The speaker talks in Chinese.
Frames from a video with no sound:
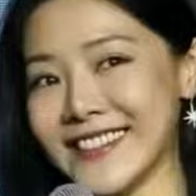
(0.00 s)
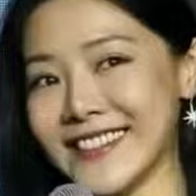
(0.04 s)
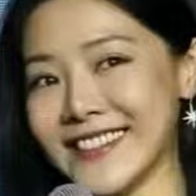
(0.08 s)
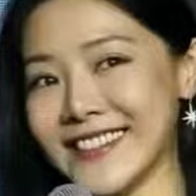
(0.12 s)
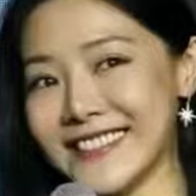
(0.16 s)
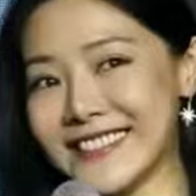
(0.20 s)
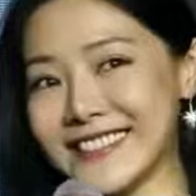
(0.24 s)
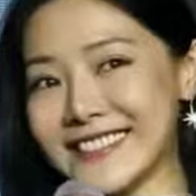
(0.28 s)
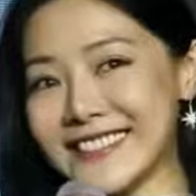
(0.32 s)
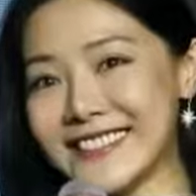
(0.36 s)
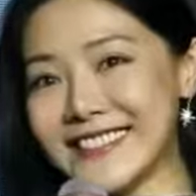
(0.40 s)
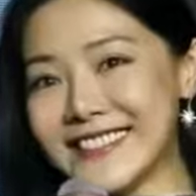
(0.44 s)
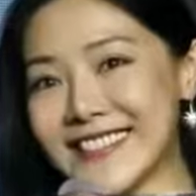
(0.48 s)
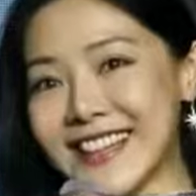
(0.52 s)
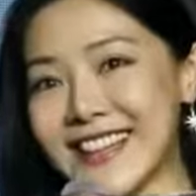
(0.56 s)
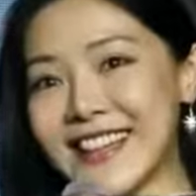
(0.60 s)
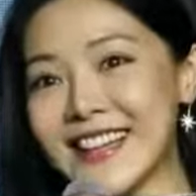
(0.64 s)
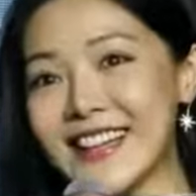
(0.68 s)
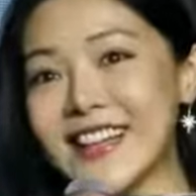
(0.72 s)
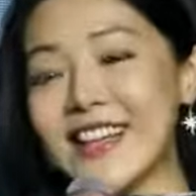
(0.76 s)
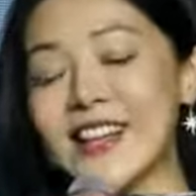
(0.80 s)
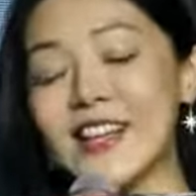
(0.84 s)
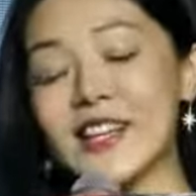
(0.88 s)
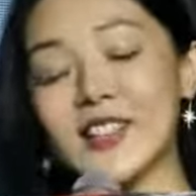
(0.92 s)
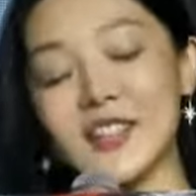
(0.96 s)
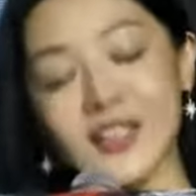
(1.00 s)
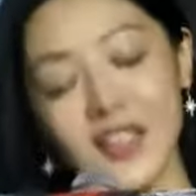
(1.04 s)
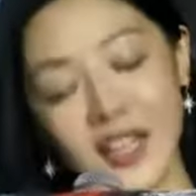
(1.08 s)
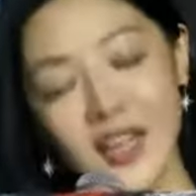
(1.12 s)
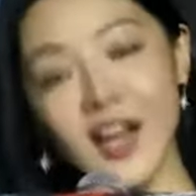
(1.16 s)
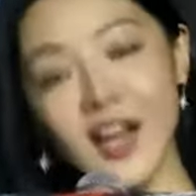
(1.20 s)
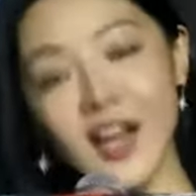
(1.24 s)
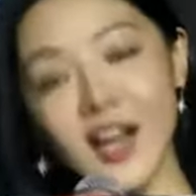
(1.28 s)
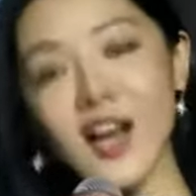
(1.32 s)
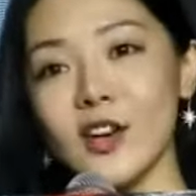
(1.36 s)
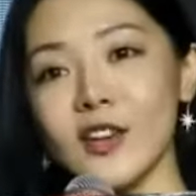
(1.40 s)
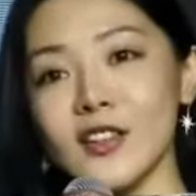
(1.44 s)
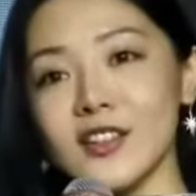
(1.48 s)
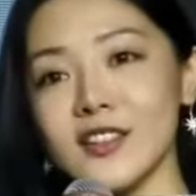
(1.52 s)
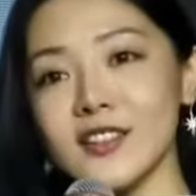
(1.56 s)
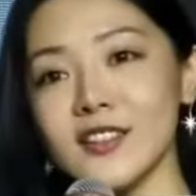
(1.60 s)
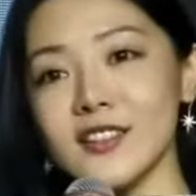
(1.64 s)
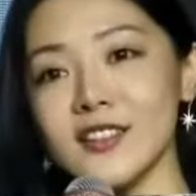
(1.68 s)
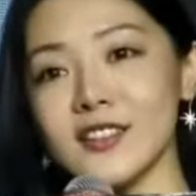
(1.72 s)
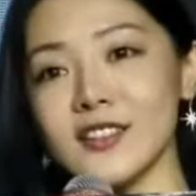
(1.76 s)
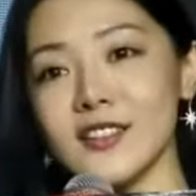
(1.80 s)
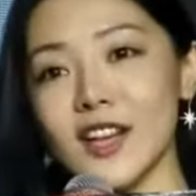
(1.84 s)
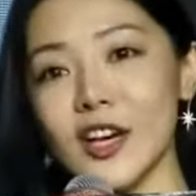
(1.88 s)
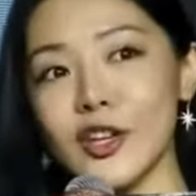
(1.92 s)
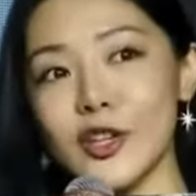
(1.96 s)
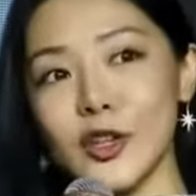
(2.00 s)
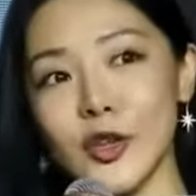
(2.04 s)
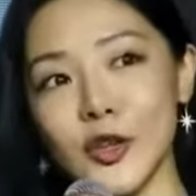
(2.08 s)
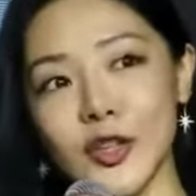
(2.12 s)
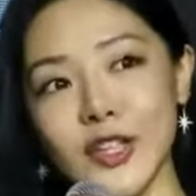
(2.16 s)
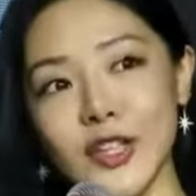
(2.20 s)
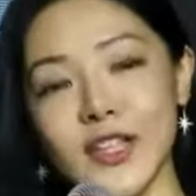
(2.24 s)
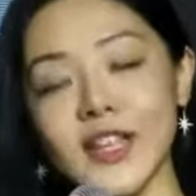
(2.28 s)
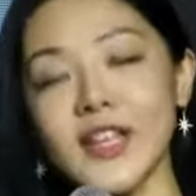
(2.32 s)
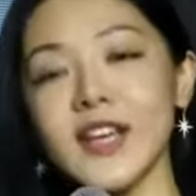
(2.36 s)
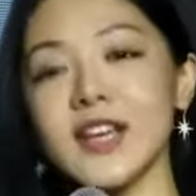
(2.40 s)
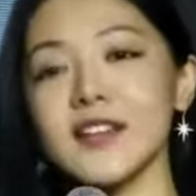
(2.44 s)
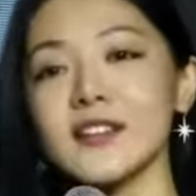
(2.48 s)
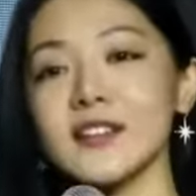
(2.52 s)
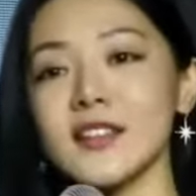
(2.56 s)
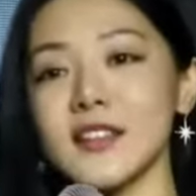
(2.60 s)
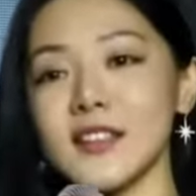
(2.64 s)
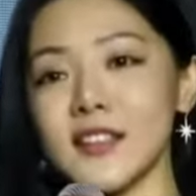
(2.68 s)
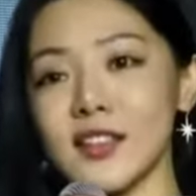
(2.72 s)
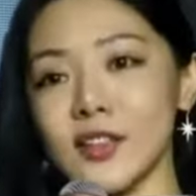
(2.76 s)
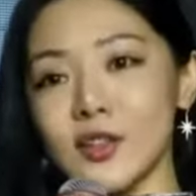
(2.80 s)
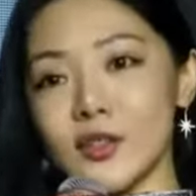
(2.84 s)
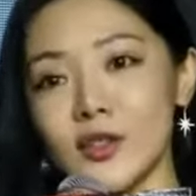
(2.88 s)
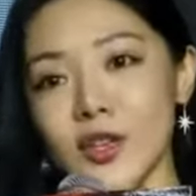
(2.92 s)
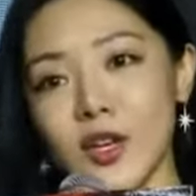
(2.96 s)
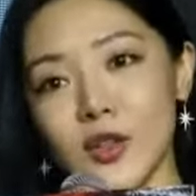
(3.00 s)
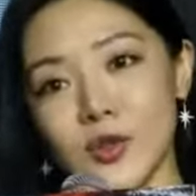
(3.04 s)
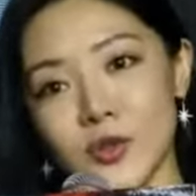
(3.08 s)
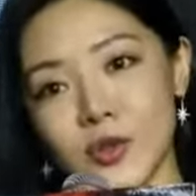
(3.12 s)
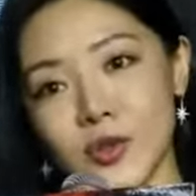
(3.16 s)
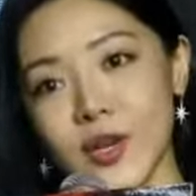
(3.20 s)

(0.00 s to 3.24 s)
工作室发文宣布，邓家佳与圈外老公于